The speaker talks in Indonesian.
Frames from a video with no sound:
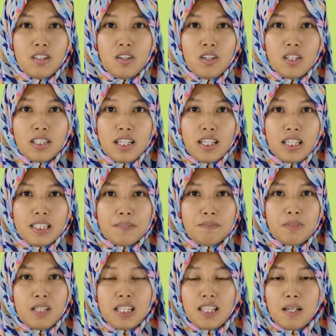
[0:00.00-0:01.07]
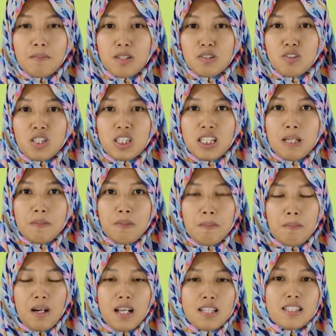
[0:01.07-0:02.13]
Oke, kita masuk di
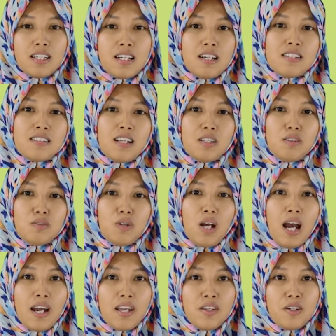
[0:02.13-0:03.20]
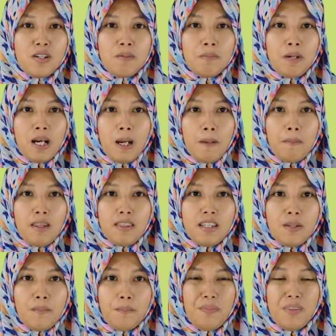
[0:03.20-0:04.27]
pembelajaran satu. Ayo
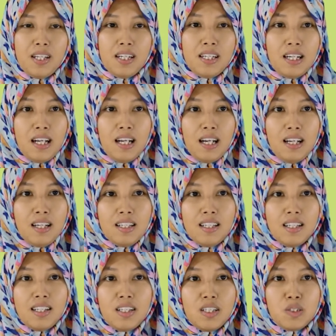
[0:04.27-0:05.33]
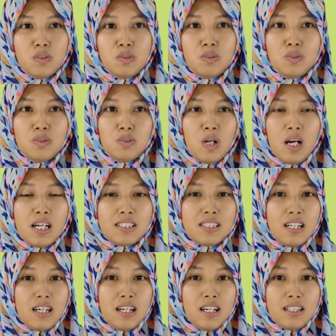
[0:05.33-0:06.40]
mengamati. Nah, itu
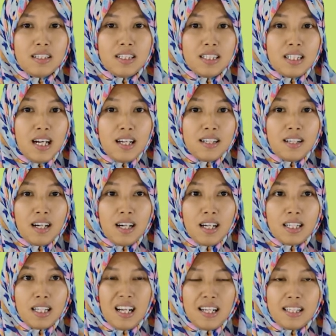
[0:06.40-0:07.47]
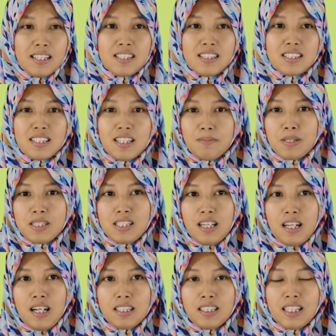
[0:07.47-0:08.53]
ada tiga anak laki-laki sedang
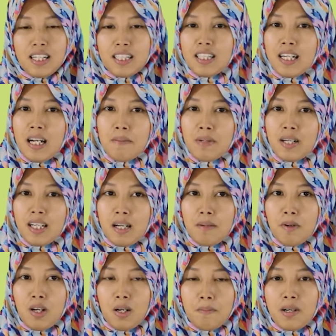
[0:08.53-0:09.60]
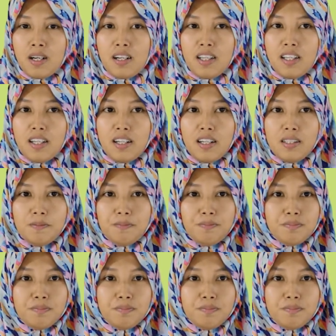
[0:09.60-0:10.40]
berjalan. Kira-kira mereka mau kemana ya?